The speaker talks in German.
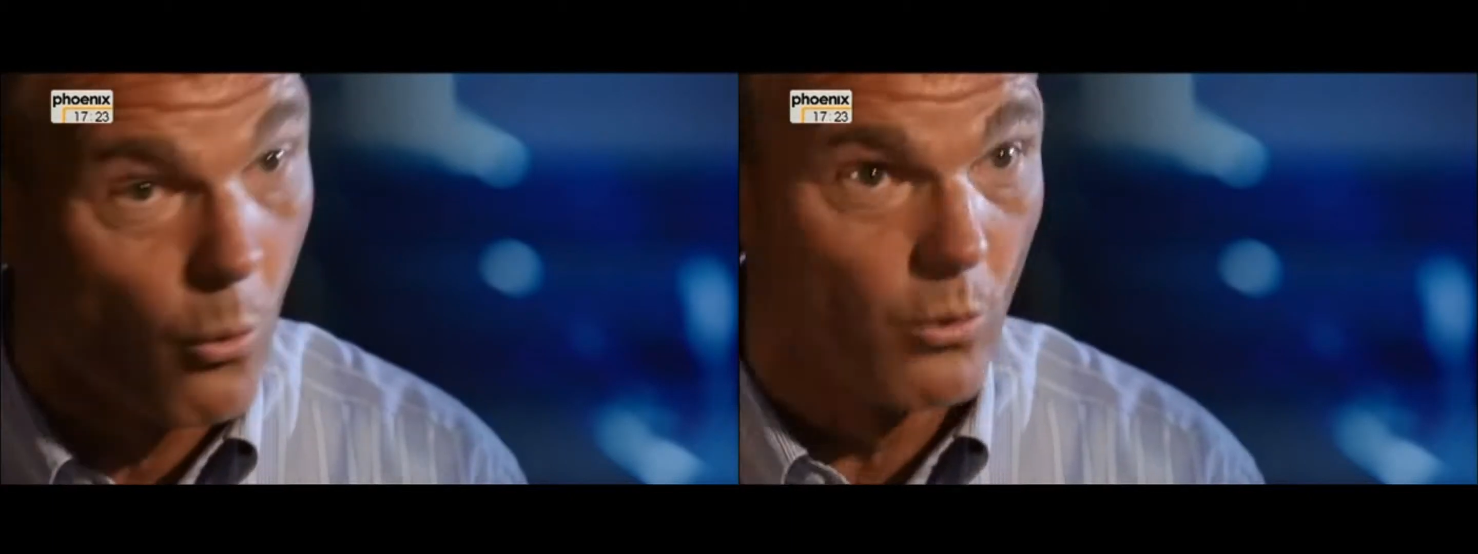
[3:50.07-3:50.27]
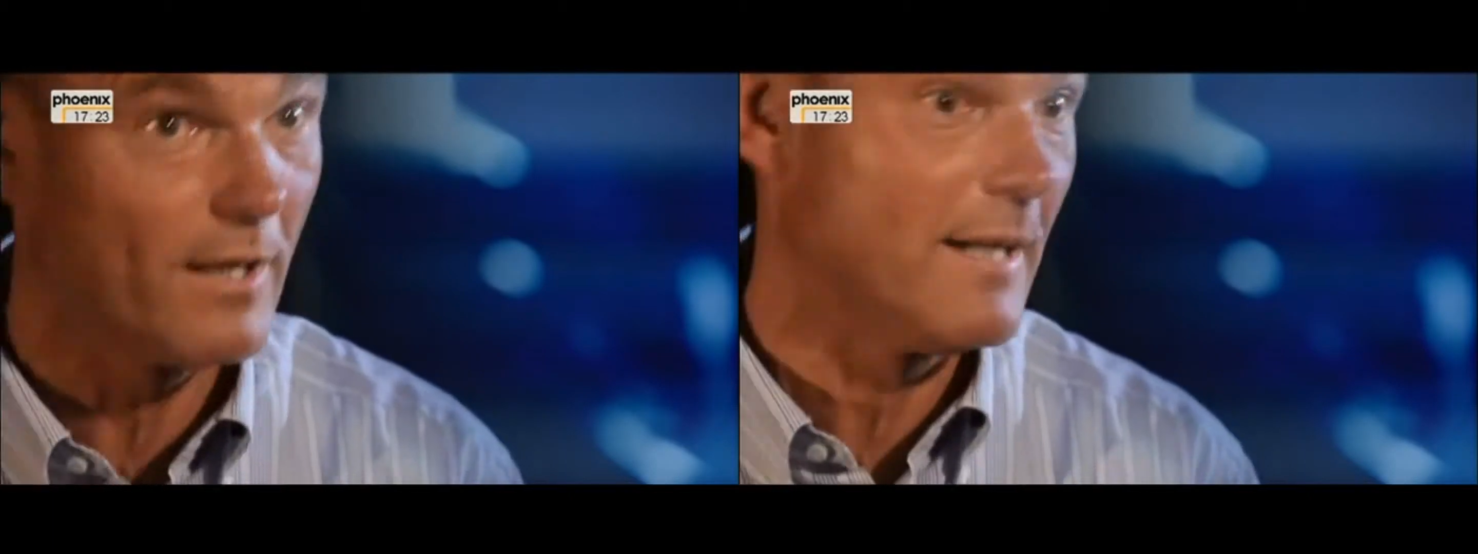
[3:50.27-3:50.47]

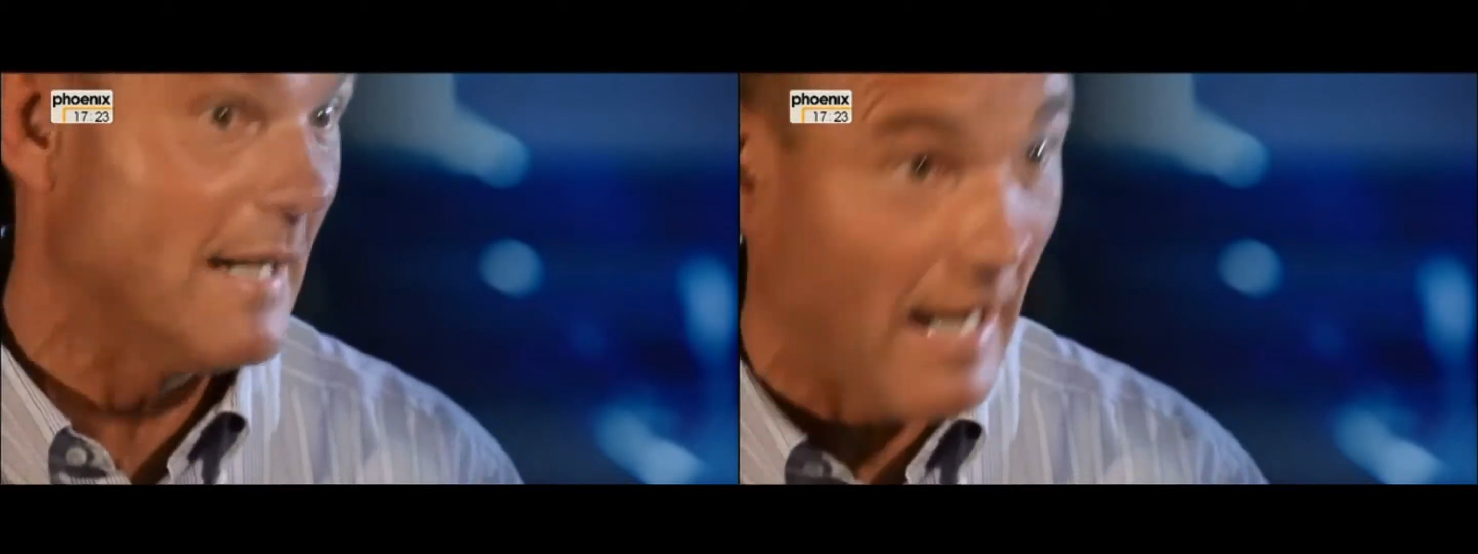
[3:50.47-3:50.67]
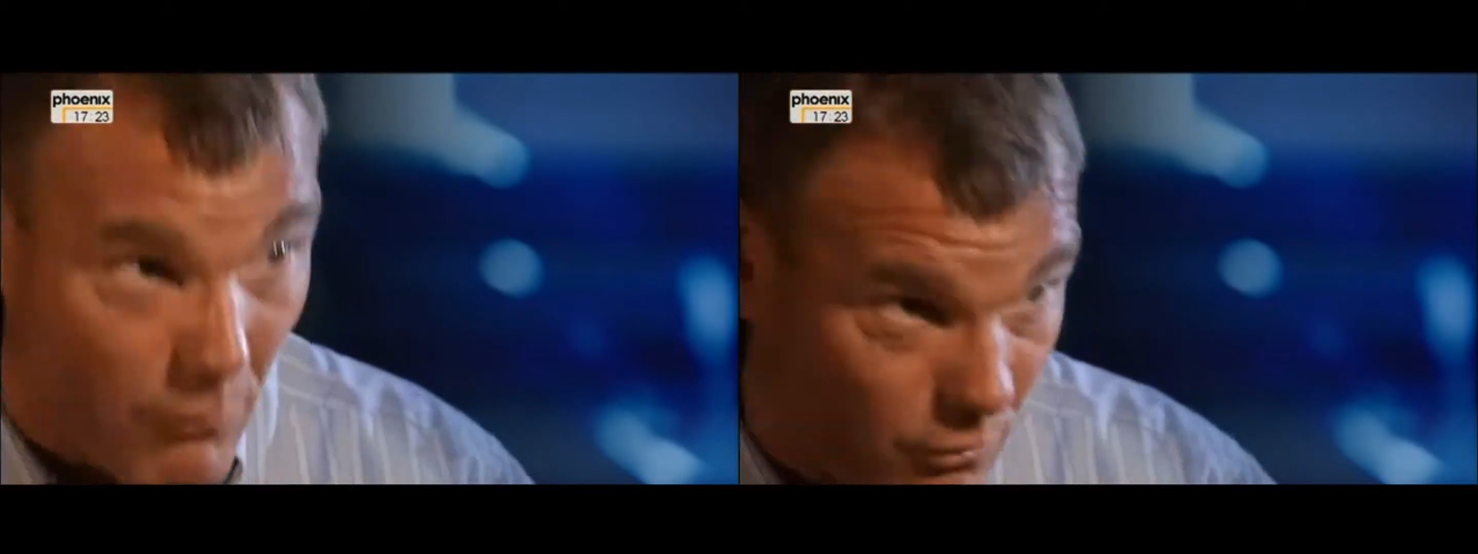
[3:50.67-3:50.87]
oder
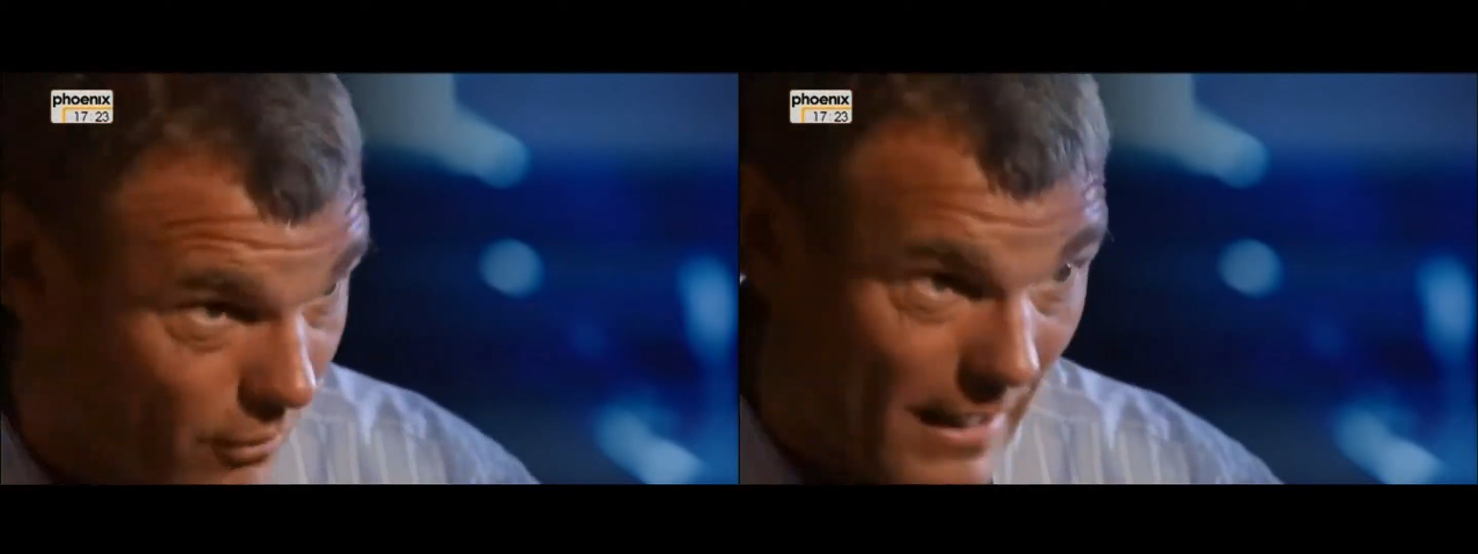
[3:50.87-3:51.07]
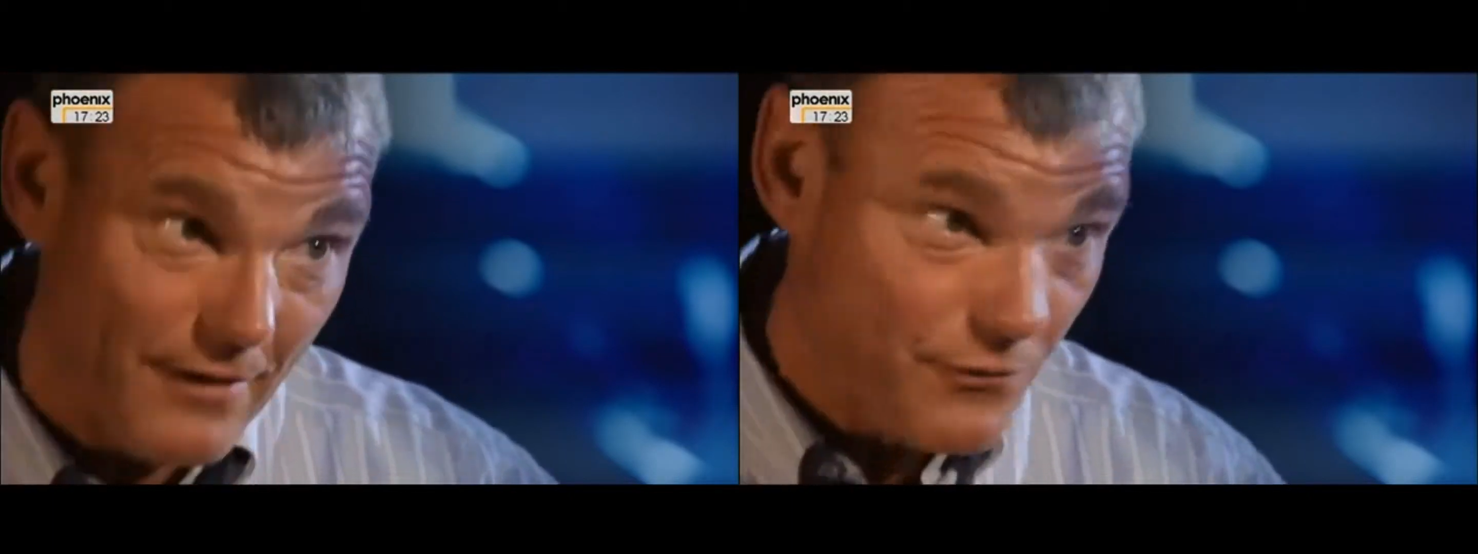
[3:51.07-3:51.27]
den auch
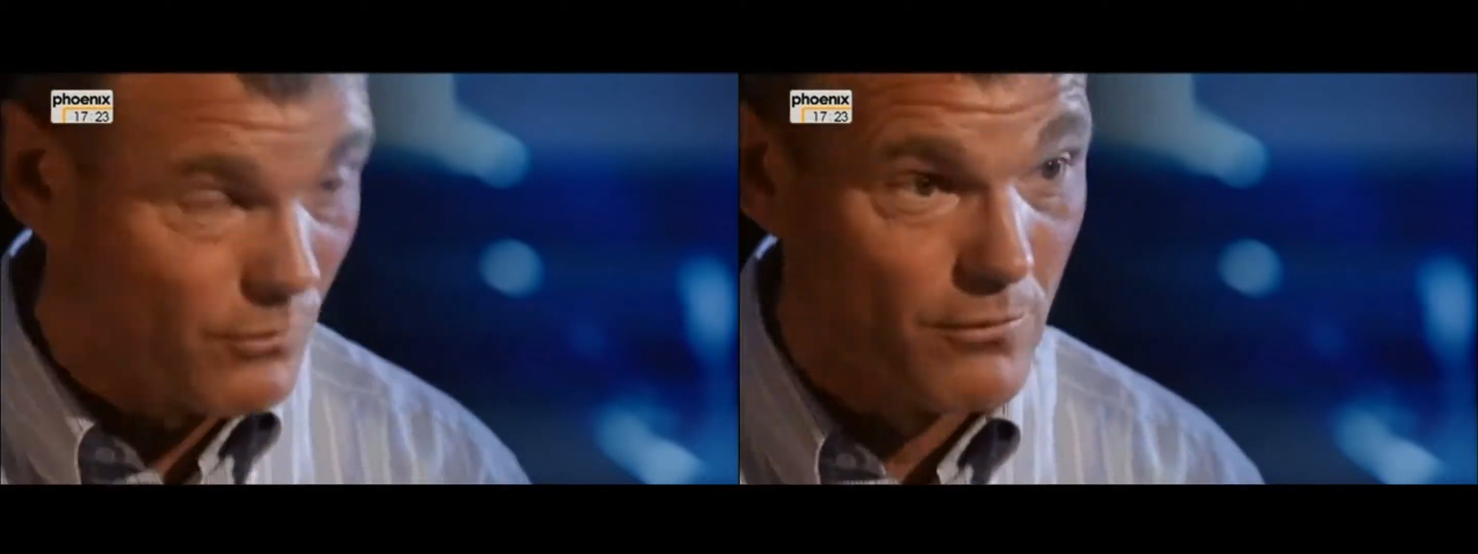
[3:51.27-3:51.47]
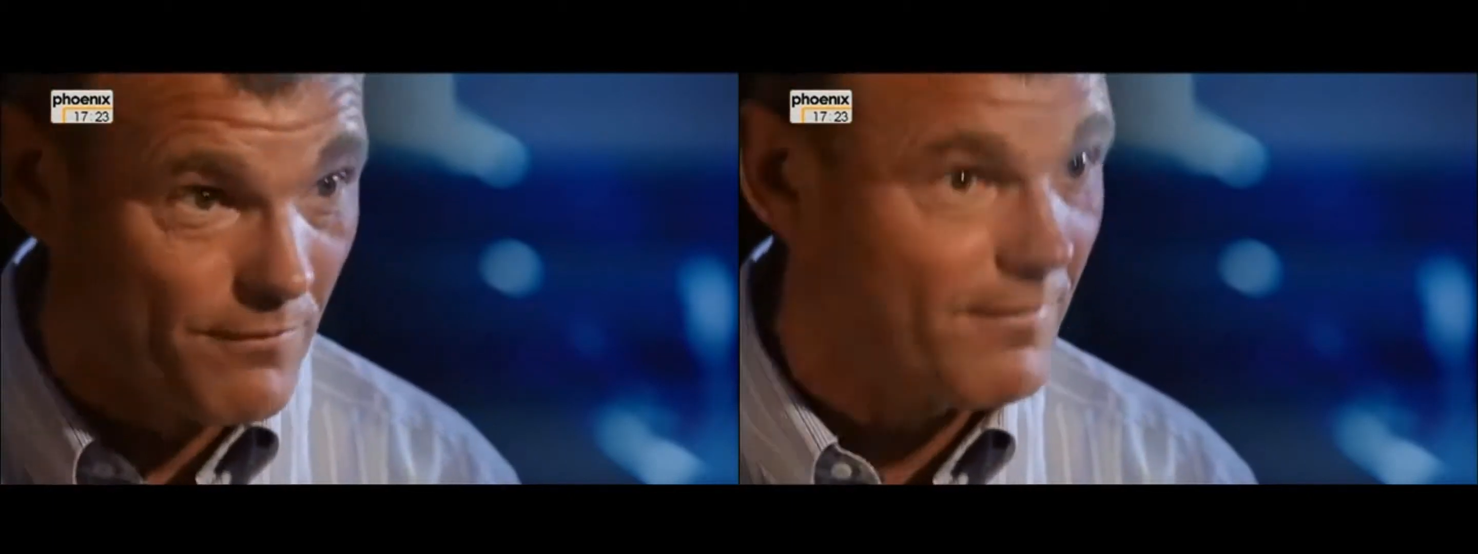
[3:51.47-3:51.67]
noch
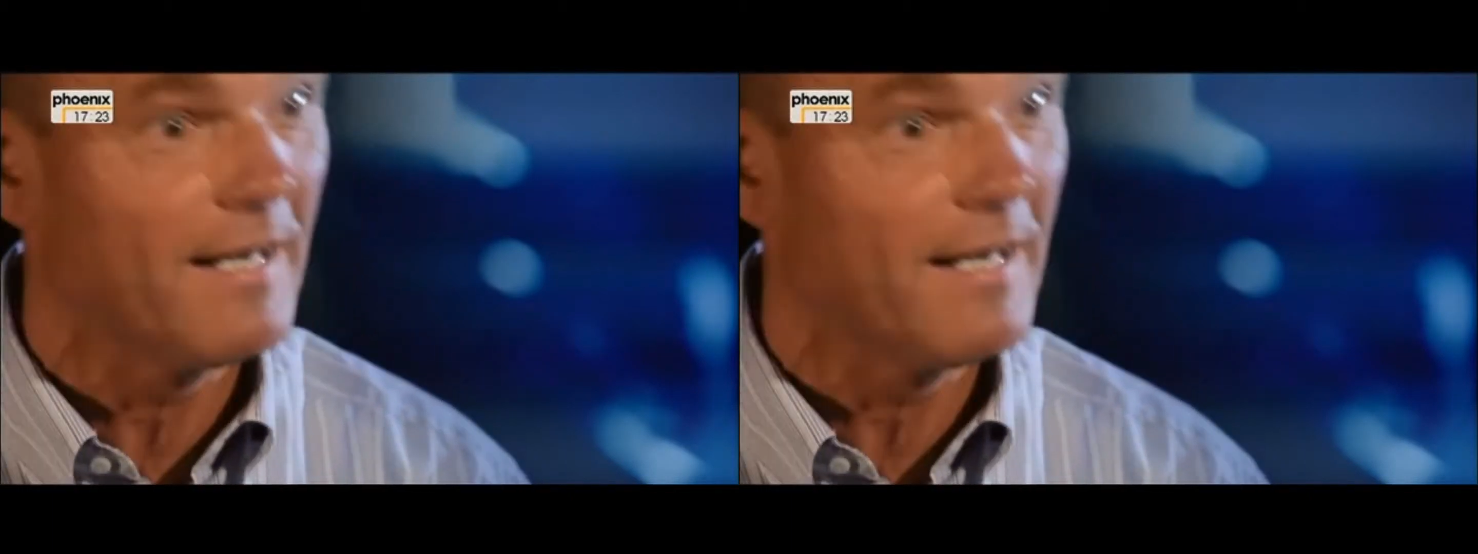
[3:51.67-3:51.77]
anzurufen,